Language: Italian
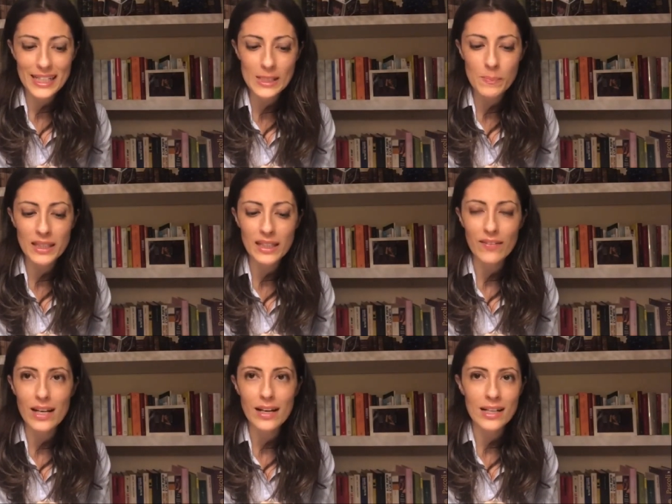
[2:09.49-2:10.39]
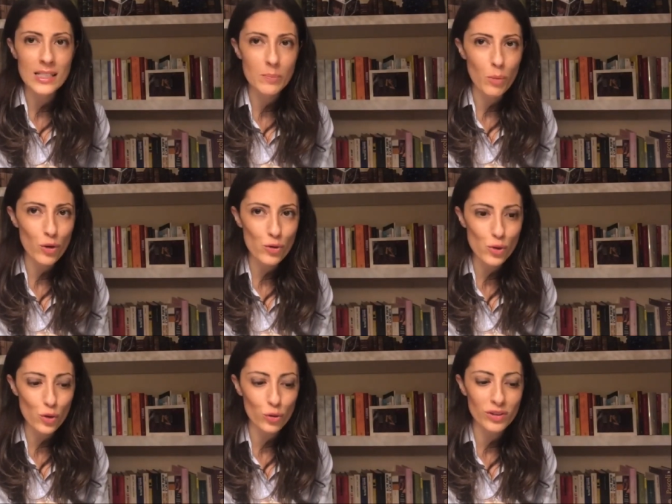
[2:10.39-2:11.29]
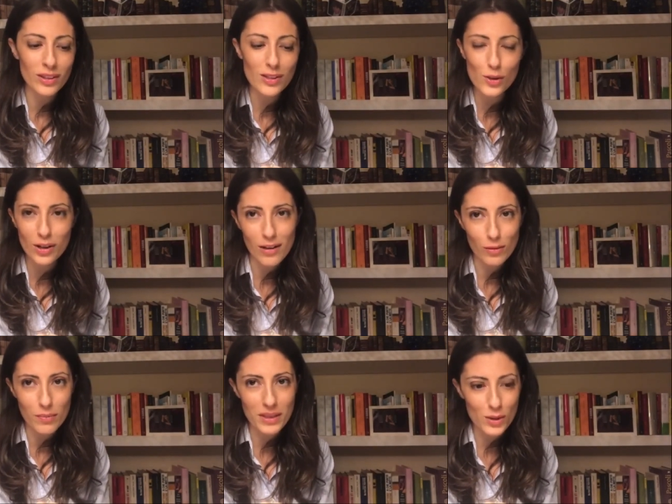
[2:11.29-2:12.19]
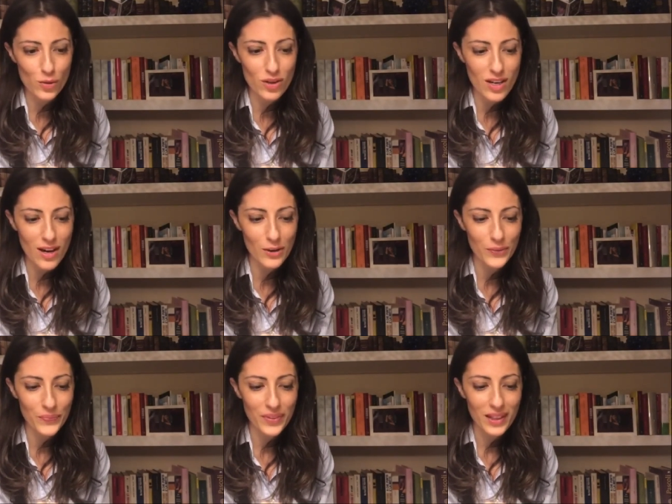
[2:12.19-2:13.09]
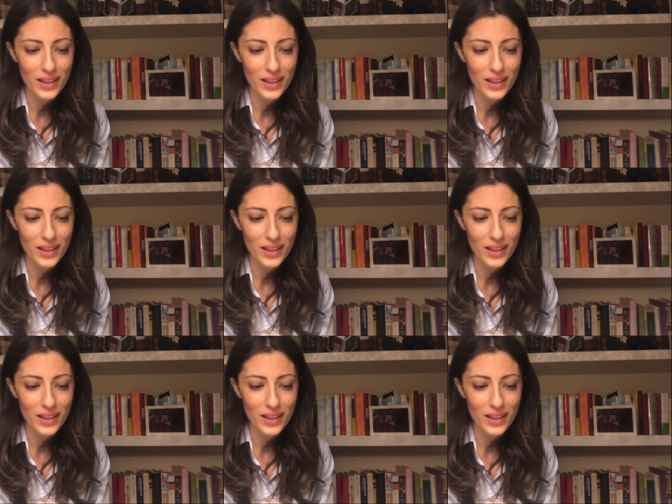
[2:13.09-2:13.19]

e aspettava il responso condizionato e menzognero.